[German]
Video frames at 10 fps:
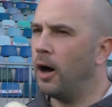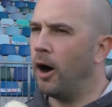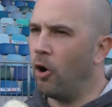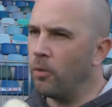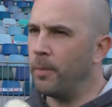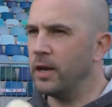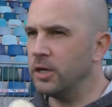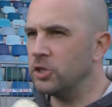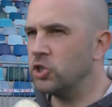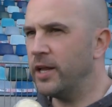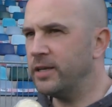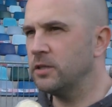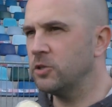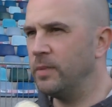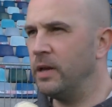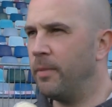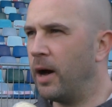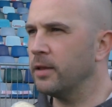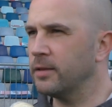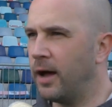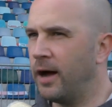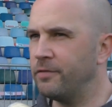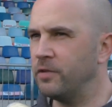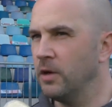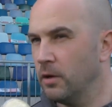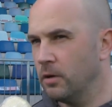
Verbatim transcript: auch mal ein schlechtes Spiel machen darf.